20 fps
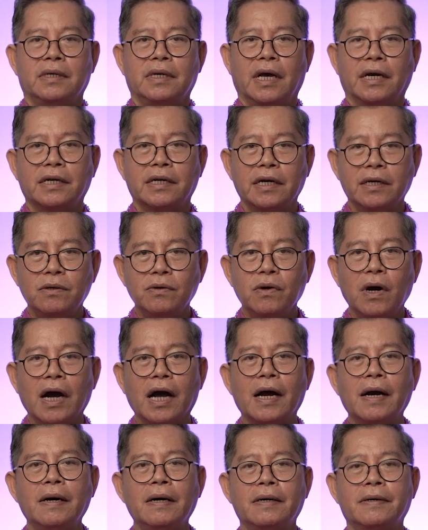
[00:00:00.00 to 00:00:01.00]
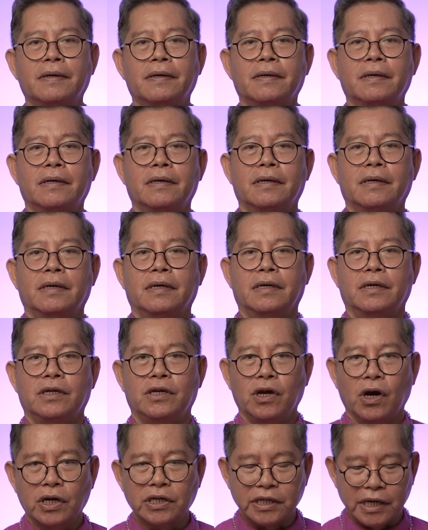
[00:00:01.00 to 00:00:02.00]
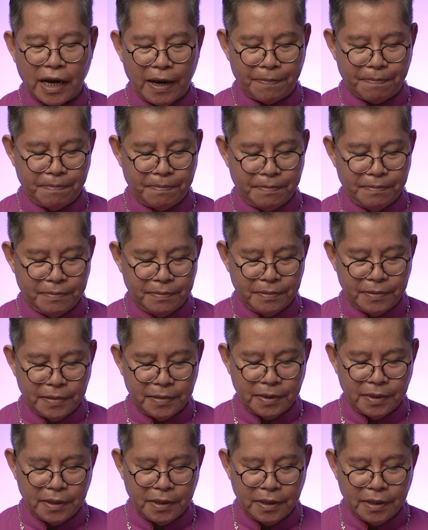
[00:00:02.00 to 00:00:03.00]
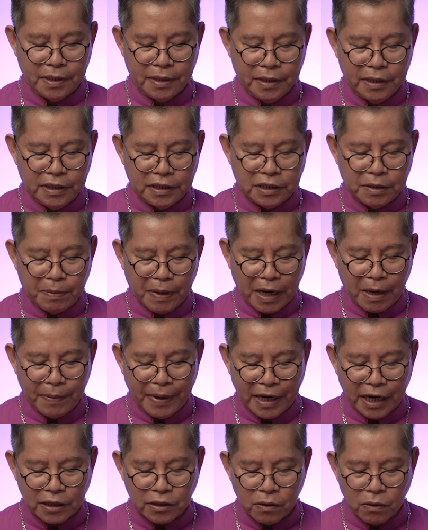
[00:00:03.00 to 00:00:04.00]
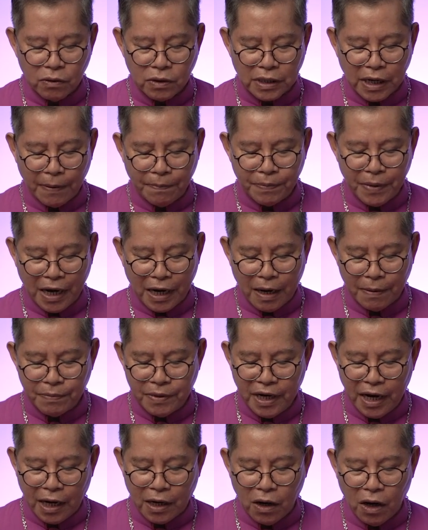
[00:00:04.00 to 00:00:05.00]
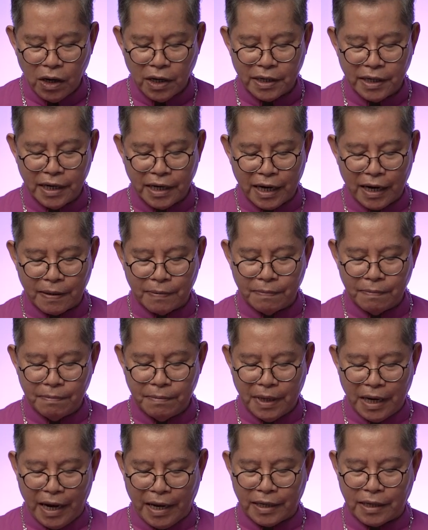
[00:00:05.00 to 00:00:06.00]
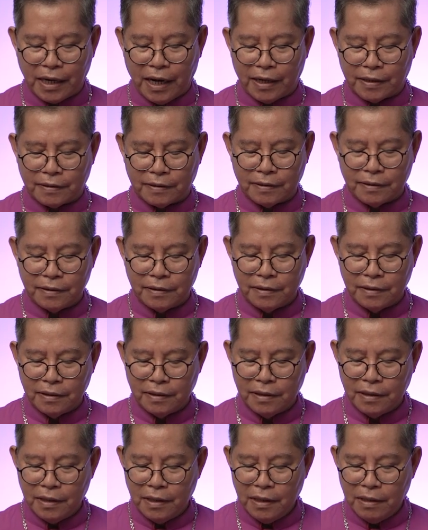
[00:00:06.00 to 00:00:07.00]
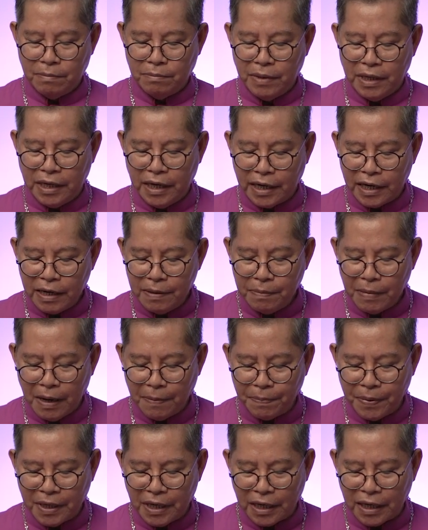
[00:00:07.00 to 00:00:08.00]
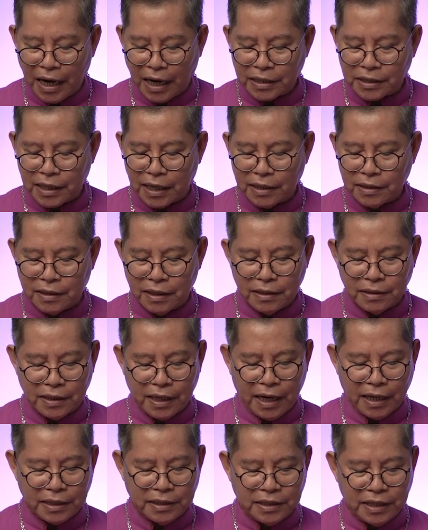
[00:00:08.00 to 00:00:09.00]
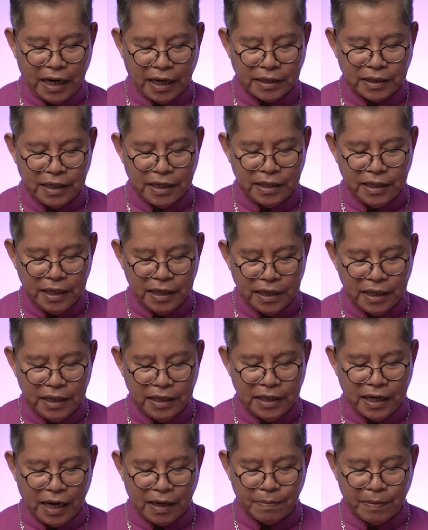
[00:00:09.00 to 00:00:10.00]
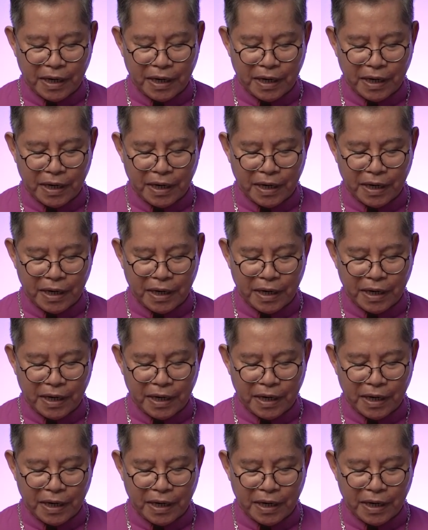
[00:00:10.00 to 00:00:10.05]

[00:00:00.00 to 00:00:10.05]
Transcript: Yang kedua, Yosef sebagaimana terungkap dalam dialog dengan malaikat, menerima penegasan tentang jati diri dan